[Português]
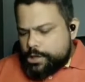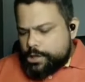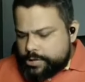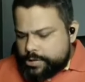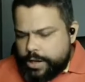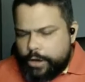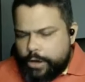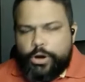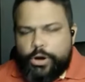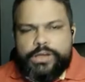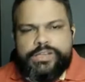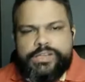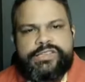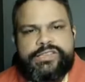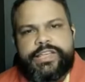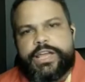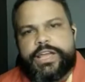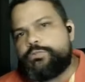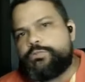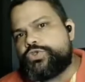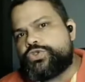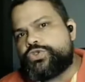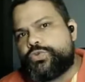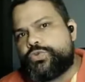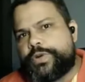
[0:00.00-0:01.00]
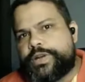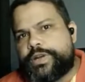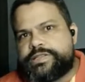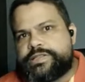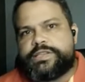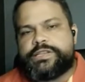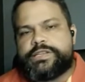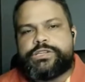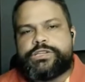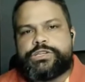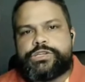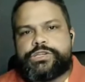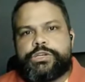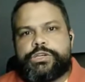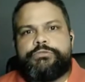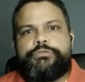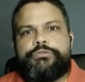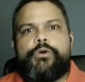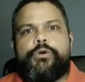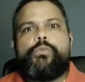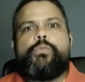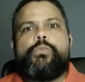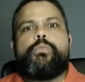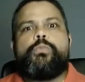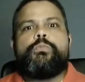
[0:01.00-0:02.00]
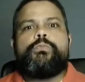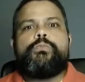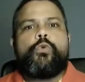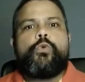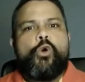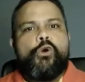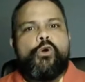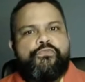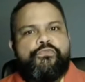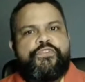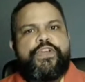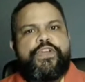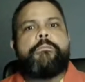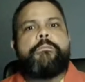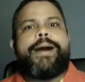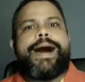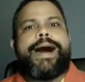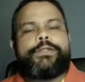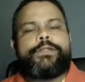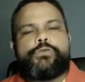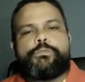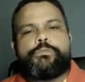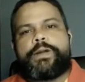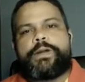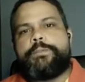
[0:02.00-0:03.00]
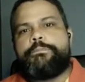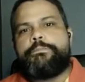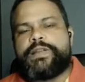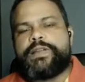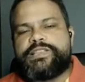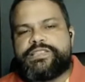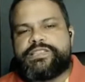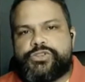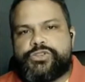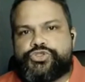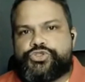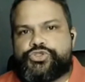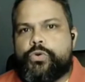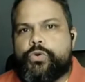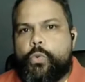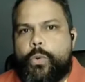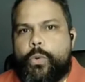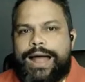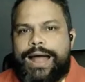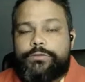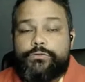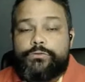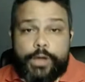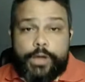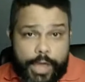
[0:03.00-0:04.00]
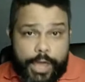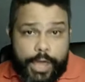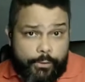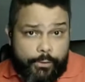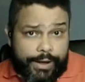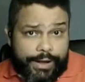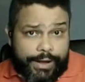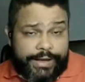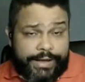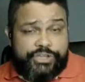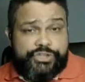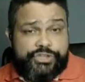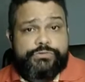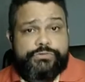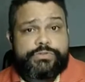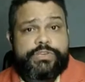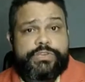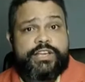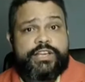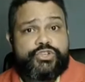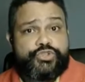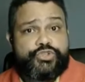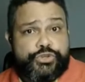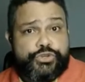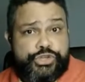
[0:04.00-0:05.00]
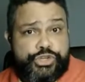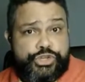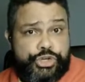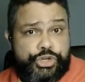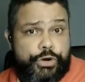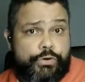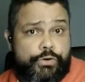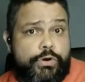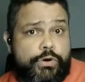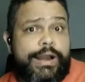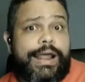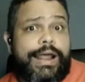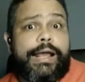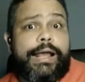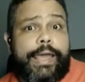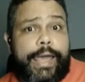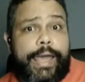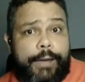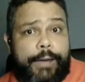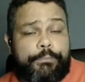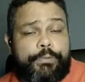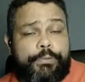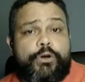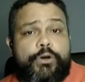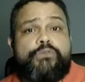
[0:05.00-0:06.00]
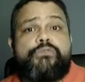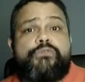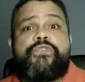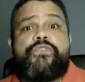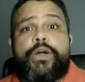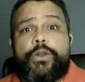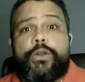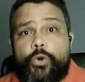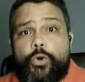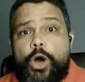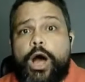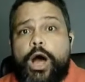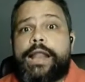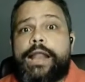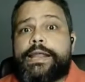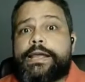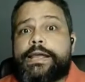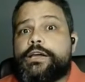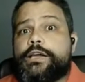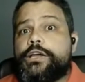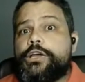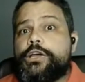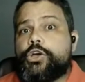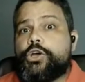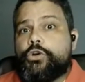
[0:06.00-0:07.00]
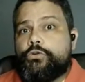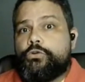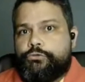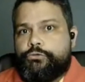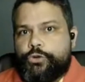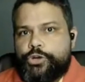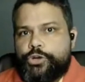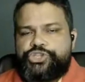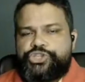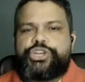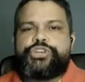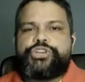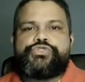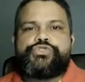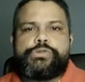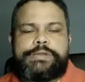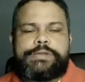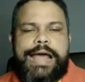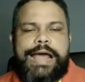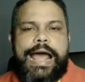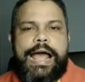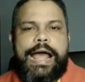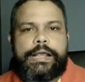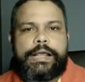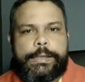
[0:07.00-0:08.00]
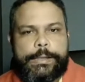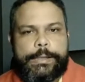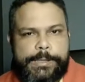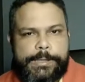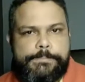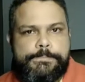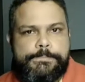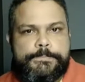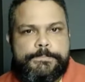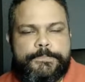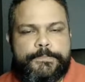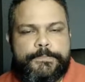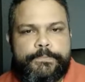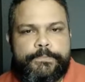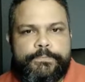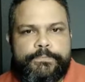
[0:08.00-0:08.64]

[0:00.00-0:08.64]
Então nós temos o Resident Evil confirmado para PlayStation 4. Eu acredito que a Sony chegou na Capcom e falou: olha, vou te ajudar aqui.